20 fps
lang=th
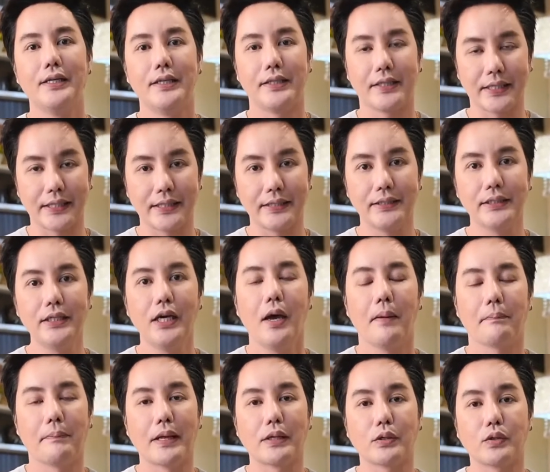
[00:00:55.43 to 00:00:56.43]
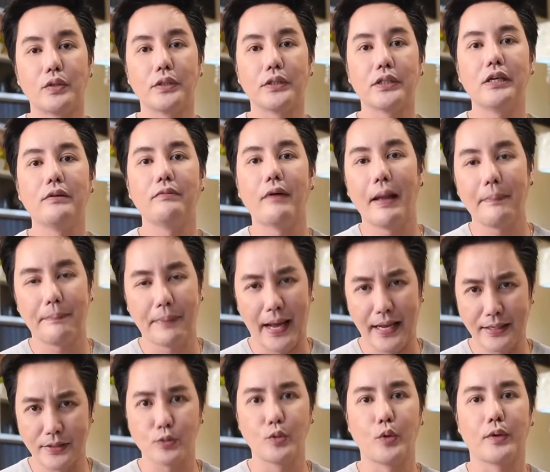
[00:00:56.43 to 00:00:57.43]
หรือเป็นคนที่ไหว้พระ
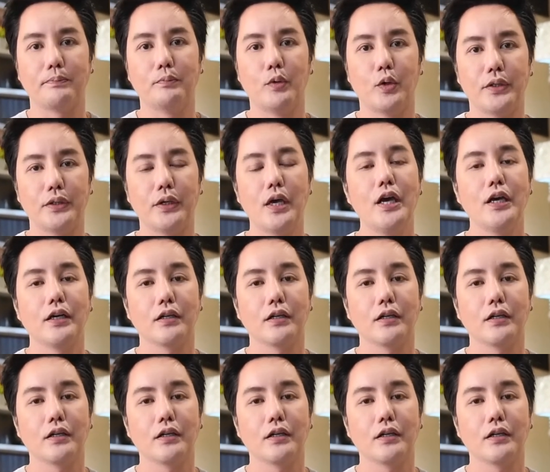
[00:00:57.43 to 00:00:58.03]
สวดมนต์